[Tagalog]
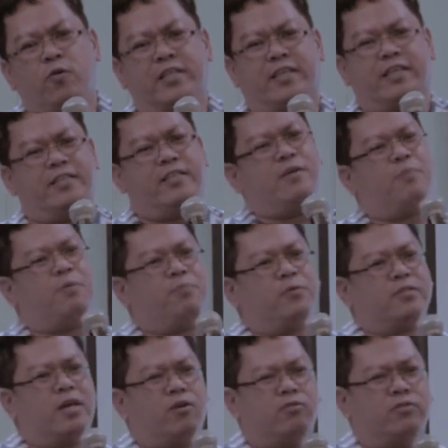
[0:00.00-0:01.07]
Kanina papunta
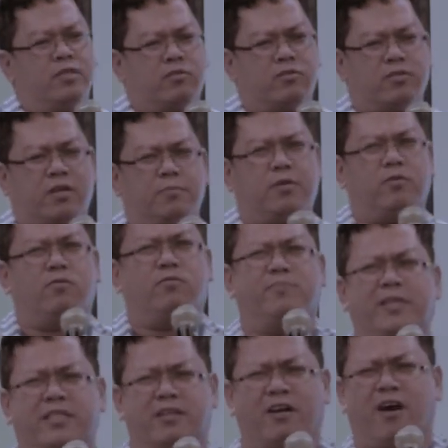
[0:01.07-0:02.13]
ko dito, sabi ko,
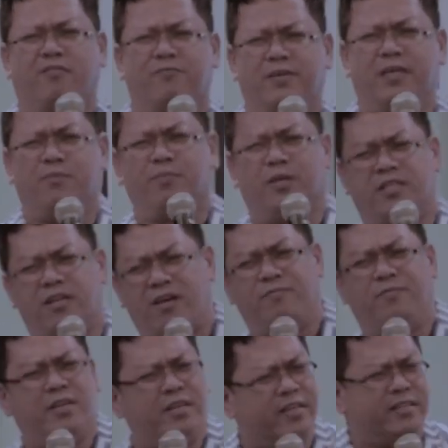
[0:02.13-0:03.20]
na-traffic,
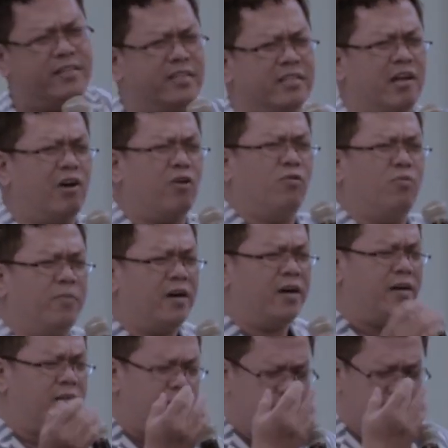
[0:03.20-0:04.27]
hindi na ako
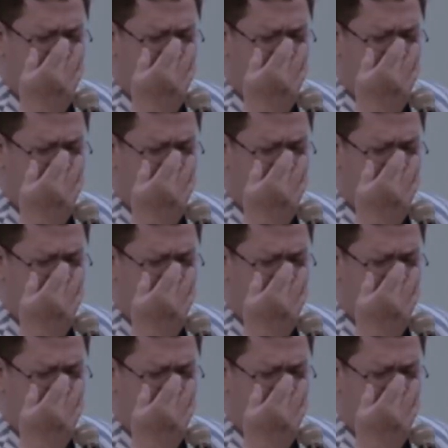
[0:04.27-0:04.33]
makano.